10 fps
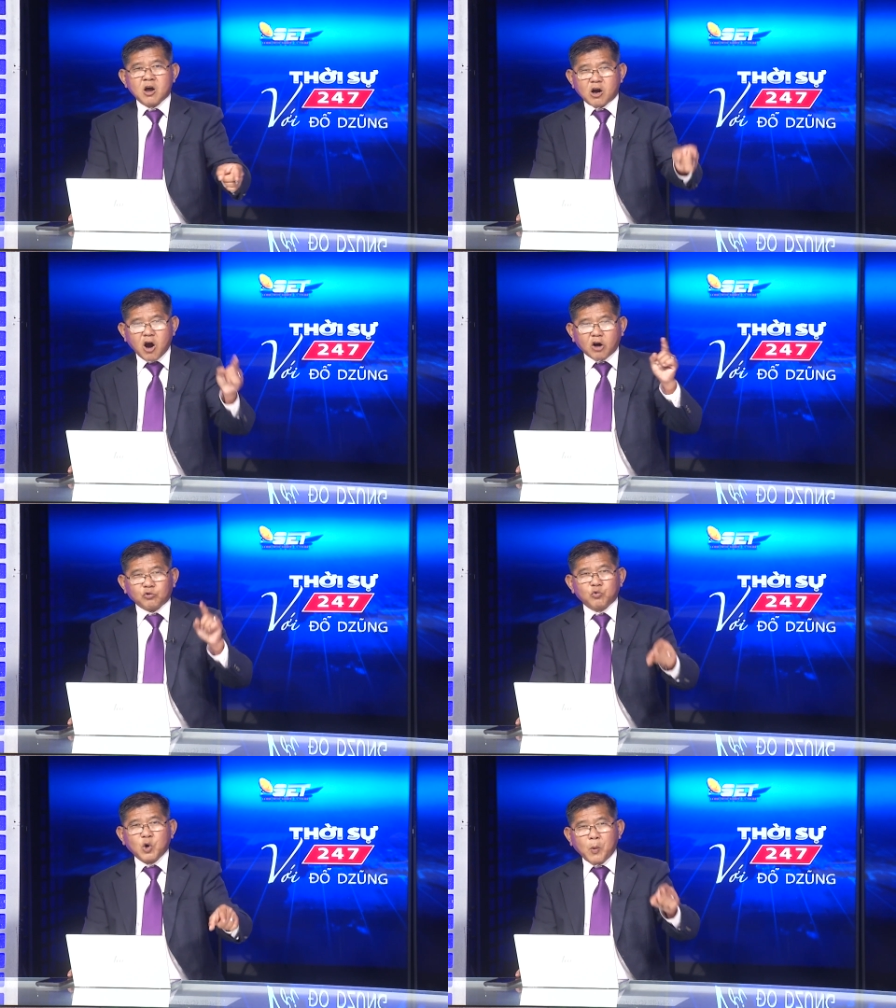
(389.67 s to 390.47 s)
God
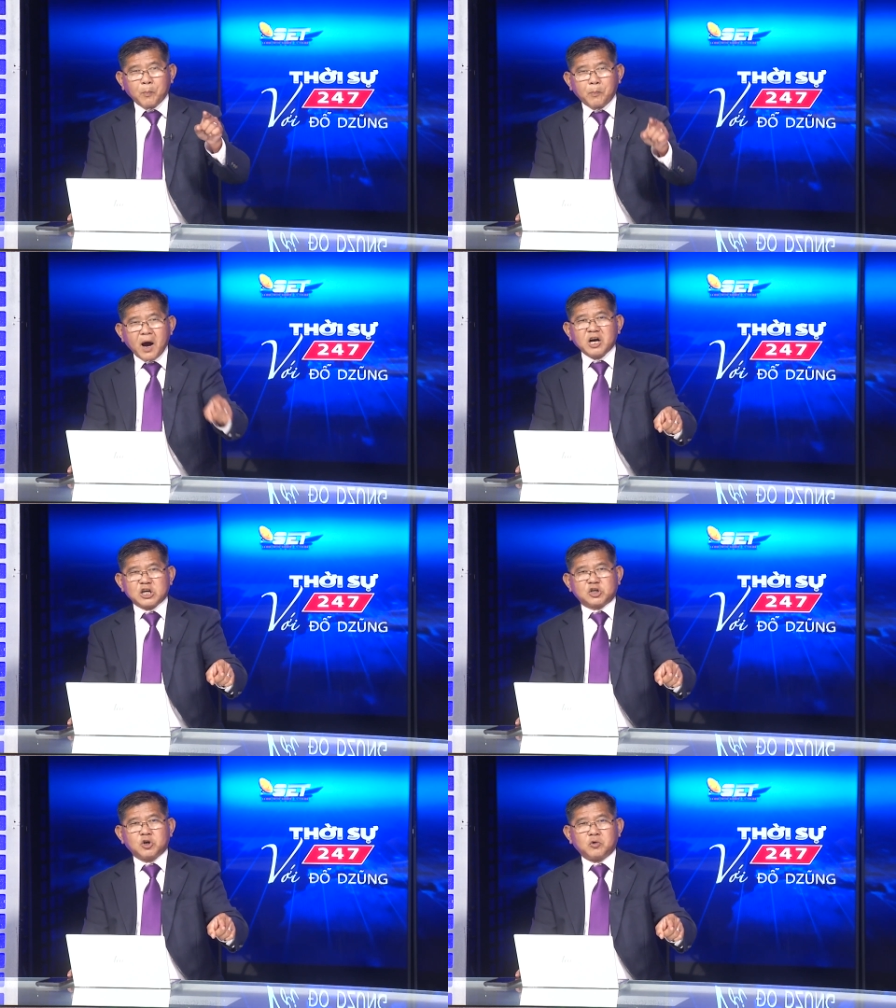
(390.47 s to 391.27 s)
will
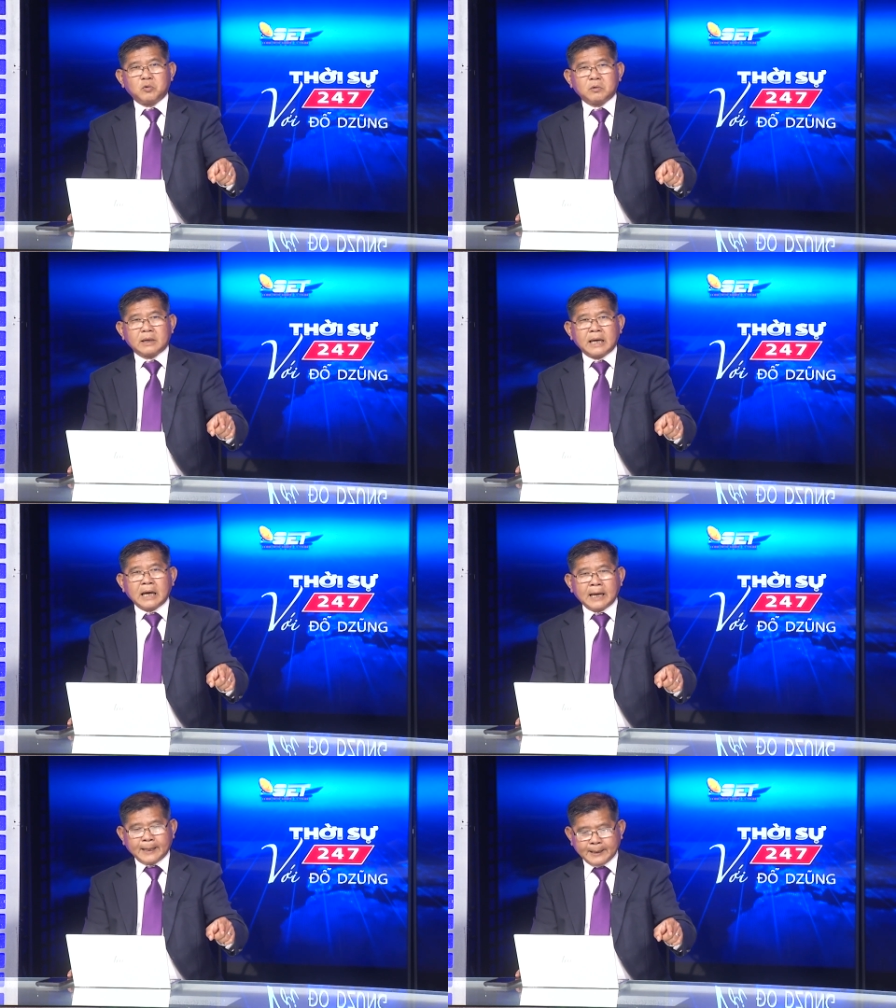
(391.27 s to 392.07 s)
punish you.
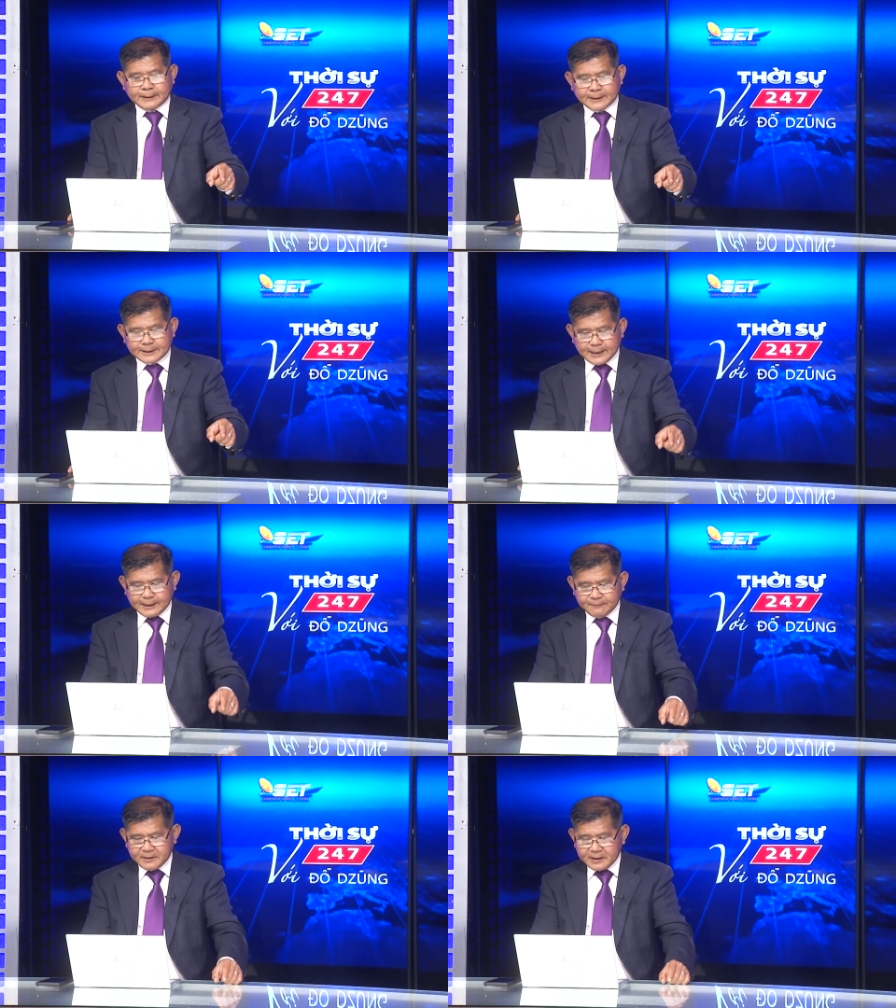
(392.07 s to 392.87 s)
Thấy
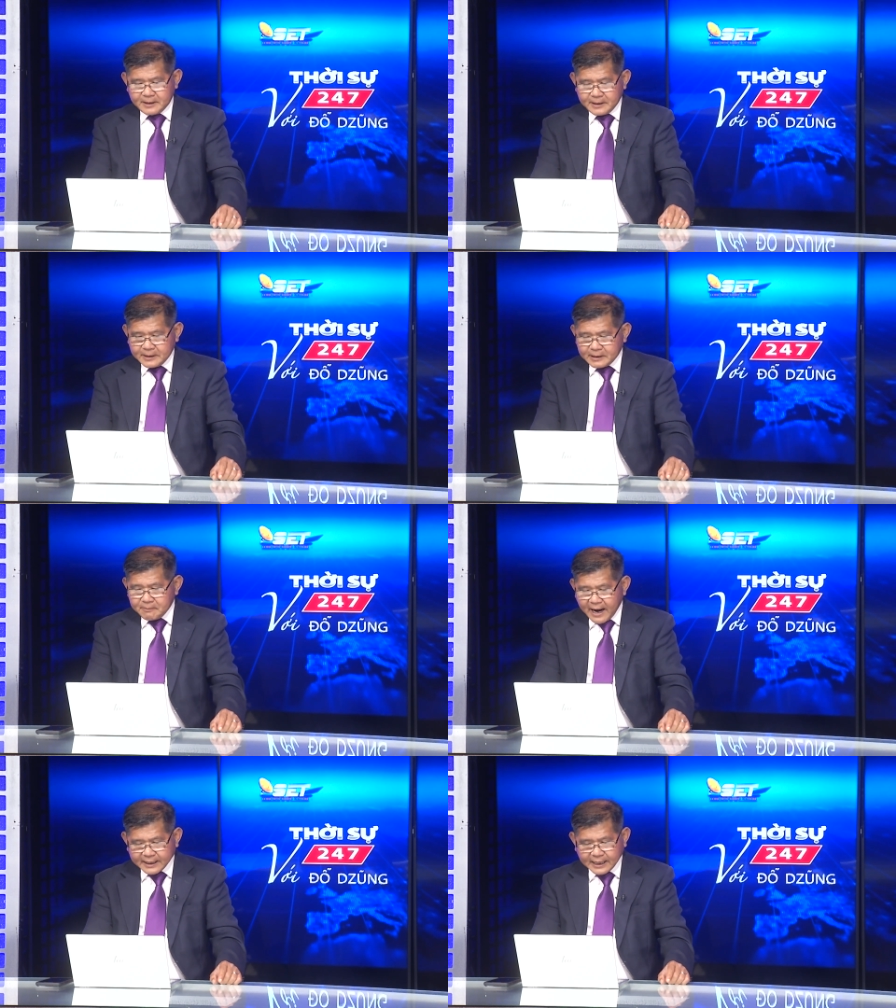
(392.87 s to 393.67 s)
chưa? Thế
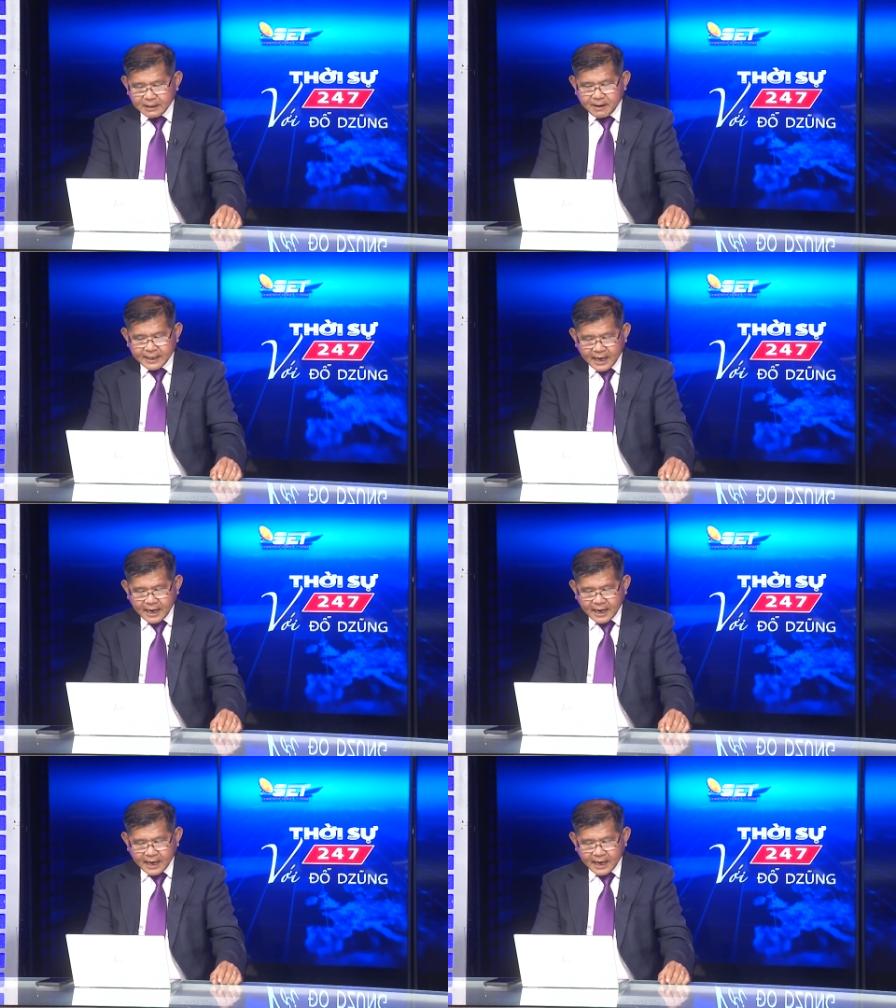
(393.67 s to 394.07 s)
bà này là